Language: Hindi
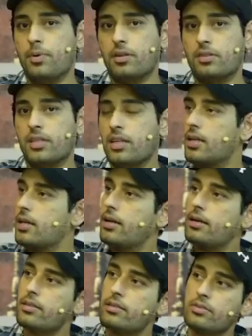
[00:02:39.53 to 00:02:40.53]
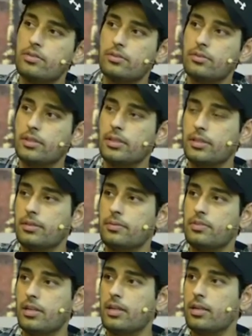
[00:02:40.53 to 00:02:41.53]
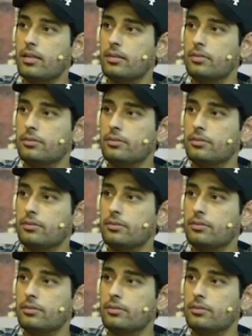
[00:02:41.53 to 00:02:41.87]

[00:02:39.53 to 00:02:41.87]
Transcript: प्रॉपर तरीका है हम्म। जाने